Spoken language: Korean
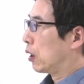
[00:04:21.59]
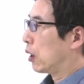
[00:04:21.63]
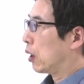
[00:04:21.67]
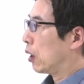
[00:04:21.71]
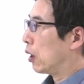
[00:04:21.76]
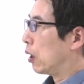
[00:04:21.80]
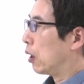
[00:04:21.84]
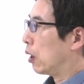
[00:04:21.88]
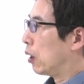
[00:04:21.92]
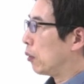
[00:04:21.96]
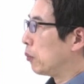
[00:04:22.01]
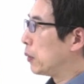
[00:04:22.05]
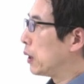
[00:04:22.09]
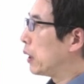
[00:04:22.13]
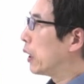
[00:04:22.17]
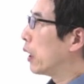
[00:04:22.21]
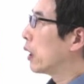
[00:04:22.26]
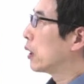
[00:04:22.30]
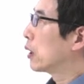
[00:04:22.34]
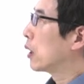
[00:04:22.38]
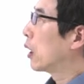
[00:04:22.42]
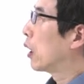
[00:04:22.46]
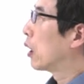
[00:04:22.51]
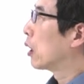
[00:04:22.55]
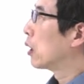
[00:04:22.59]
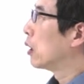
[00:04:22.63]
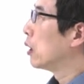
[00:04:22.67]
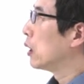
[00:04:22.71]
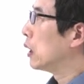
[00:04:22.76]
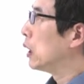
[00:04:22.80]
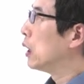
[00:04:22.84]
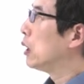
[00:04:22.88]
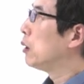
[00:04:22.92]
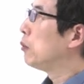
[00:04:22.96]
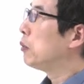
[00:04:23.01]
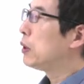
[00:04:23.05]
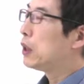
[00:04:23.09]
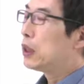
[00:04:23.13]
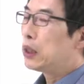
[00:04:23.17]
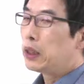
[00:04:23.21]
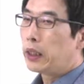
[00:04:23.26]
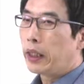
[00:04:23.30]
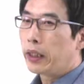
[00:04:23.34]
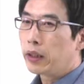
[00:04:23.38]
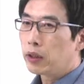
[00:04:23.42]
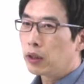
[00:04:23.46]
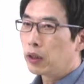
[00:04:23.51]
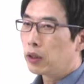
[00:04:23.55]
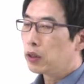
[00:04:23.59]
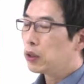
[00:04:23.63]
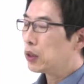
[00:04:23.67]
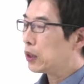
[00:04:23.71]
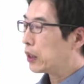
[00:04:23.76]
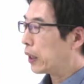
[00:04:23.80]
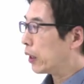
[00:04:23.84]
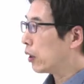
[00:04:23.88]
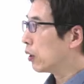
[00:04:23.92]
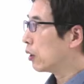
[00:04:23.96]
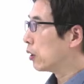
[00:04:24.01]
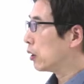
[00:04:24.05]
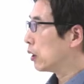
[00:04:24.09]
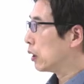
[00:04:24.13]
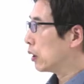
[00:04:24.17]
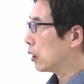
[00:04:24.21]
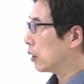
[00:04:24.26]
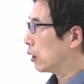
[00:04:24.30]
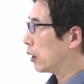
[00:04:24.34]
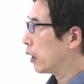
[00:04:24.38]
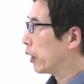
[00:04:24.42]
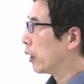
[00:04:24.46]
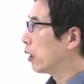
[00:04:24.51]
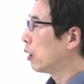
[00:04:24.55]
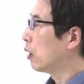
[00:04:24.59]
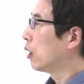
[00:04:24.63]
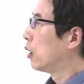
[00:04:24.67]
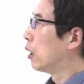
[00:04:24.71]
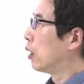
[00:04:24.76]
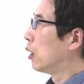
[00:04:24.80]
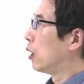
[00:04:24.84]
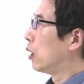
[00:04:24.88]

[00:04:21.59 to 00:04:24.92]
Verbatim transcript: 어, 미래상은 이미 예견이 되어 있는데요.